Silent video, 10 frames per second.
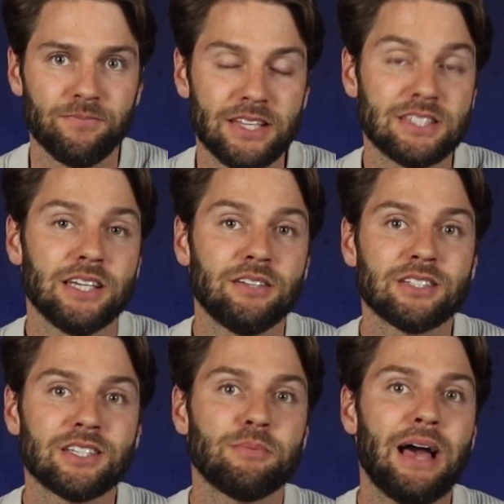Das ist
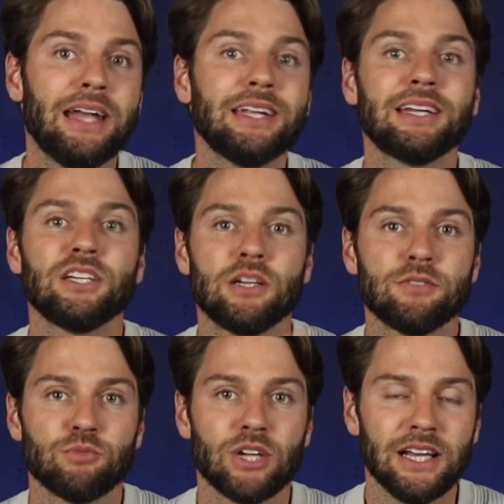etwas, das bei anderen
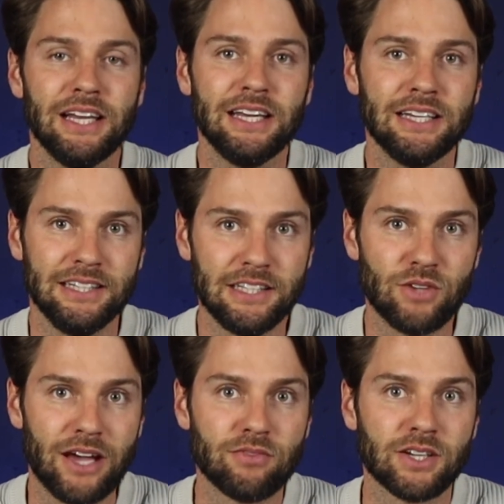Geschäftsmodellen nicht
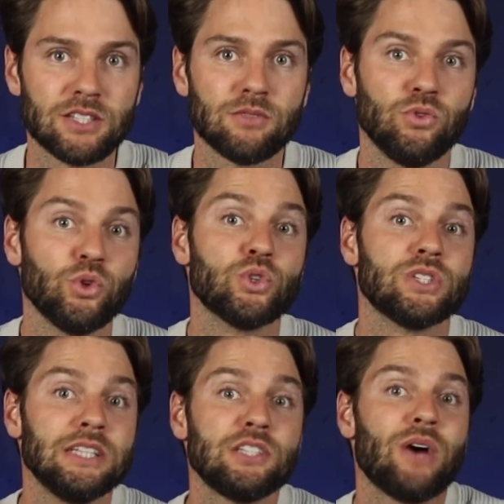so einfach ist, wo du es
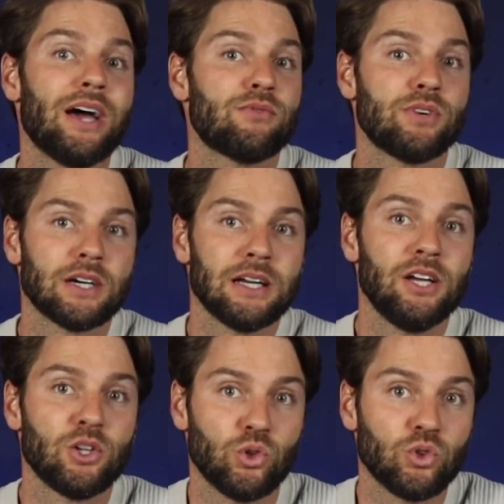nicht so einfach
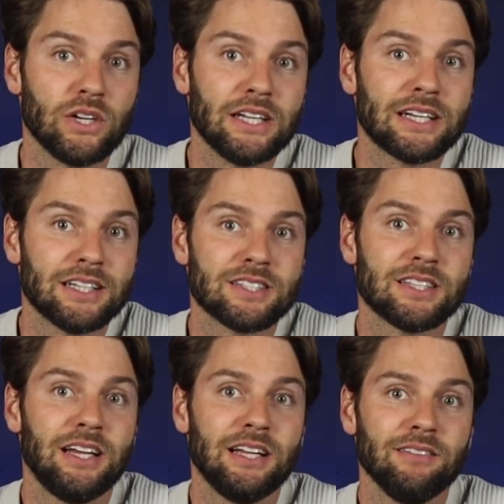kontrollieren kannst,